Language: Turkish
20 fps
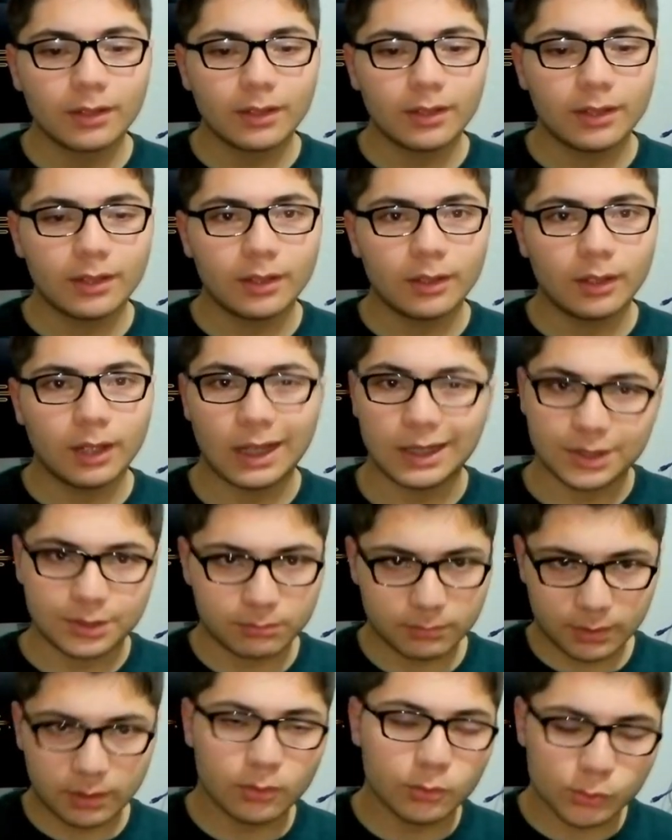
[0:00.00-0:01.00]
Ee, hani
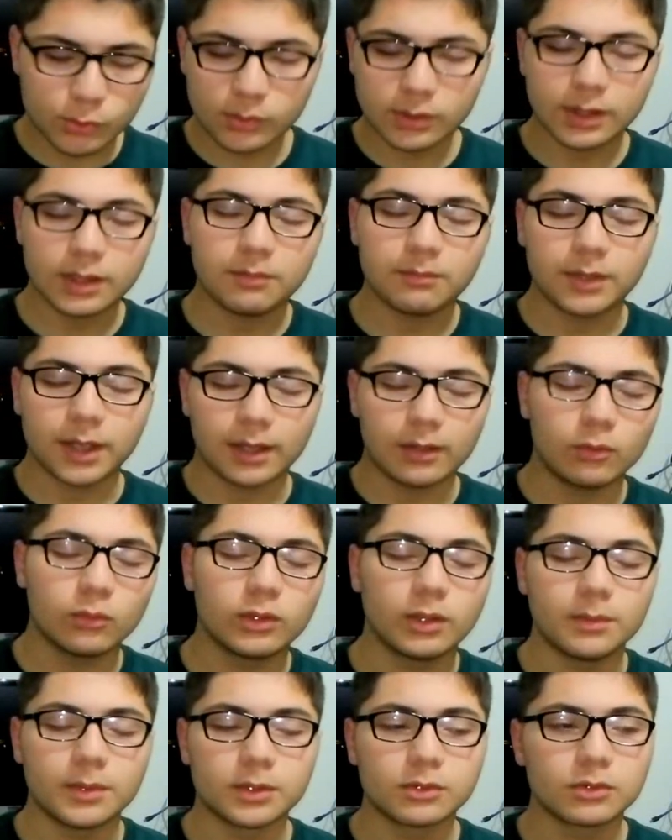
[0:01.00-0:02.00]
şimdiden özür dileyim yani
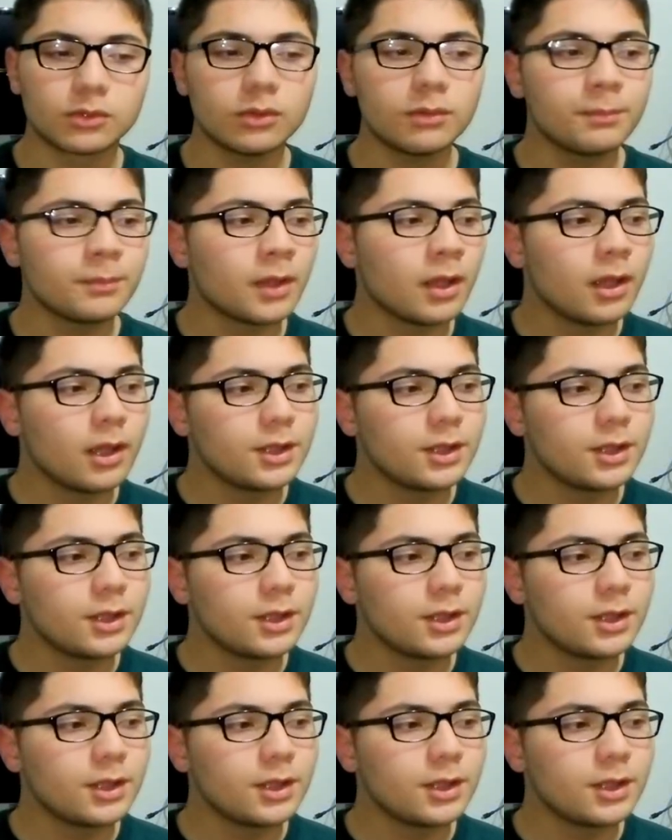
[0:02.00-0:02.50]
onu demek istiyorum.